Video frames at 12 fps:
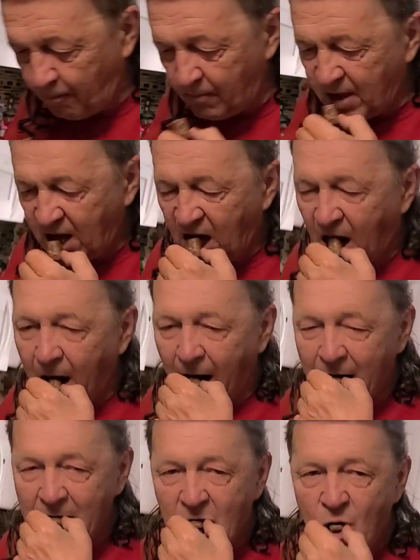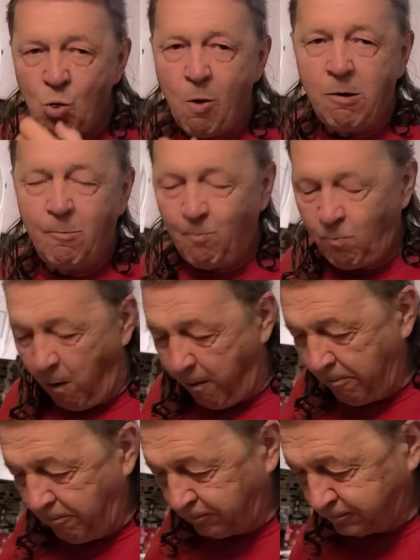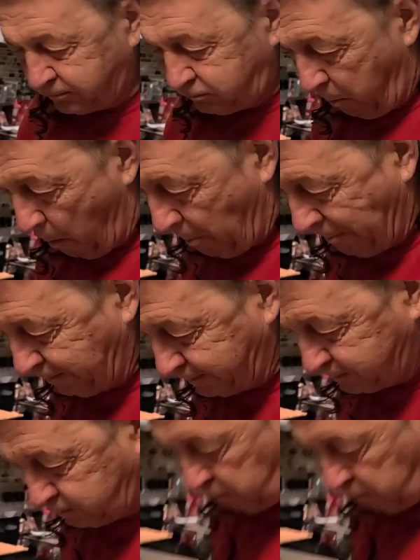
И причем это не просто американцы, а байкеры.